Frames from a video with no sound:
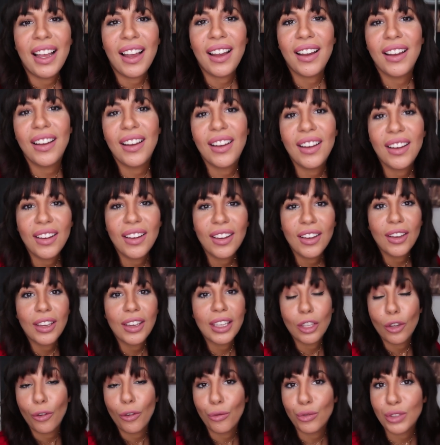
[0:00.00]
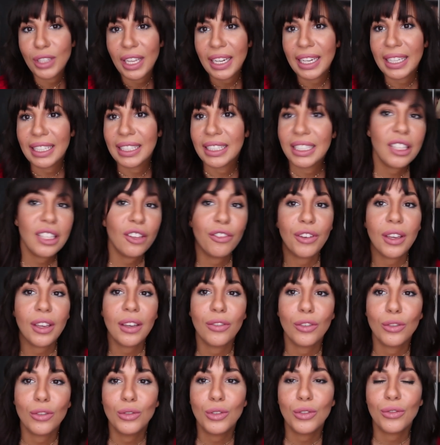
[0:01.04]
euh, et que vous allez
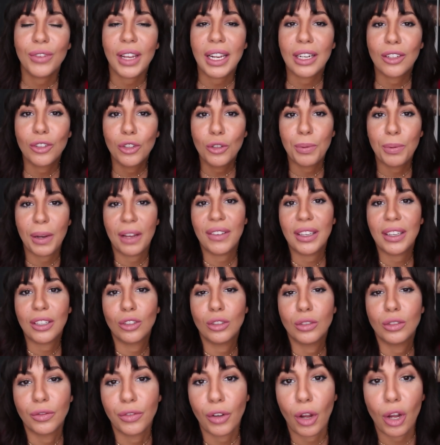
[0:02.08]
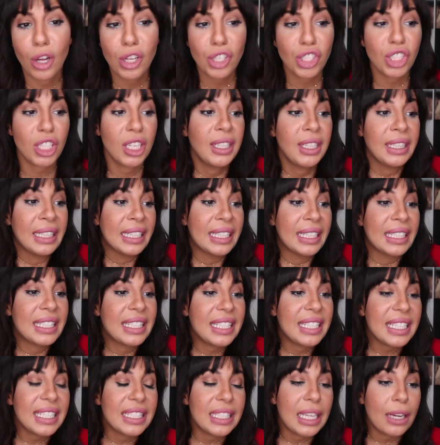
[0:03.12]
kiffer vos nouvelles coupes avec une frange.
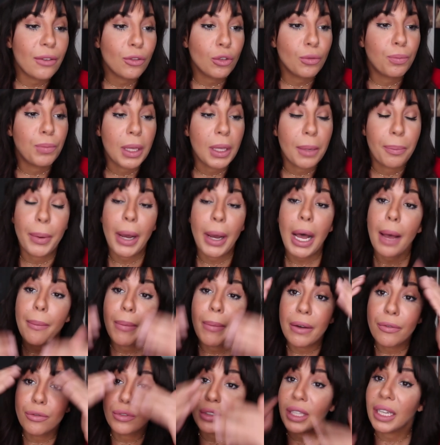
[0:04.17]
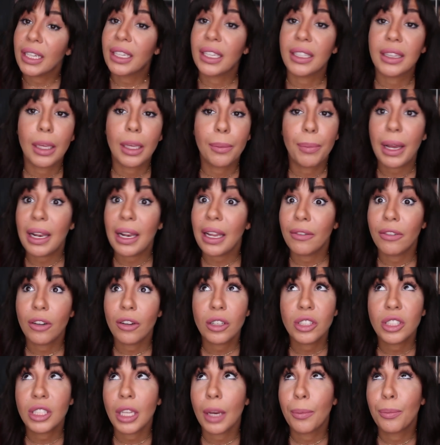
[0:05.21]
Si ça vous plaît pas, bah, vous inquiétez pas, la
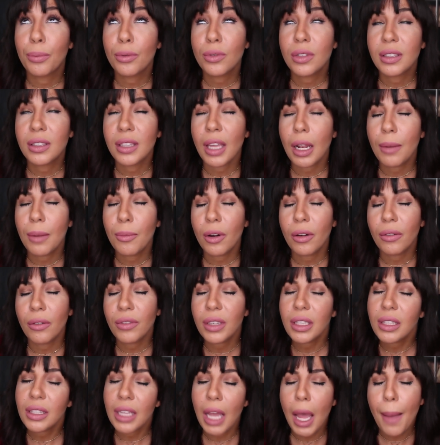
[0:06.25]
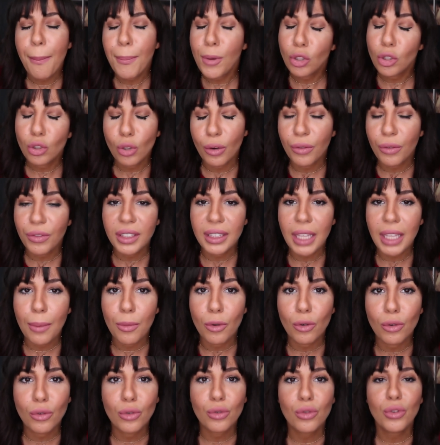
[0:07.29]
frange ça pousse tellement vite, un peu trop vite à
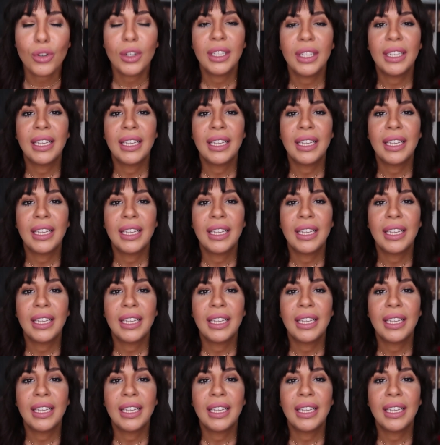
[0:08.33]
mon goût.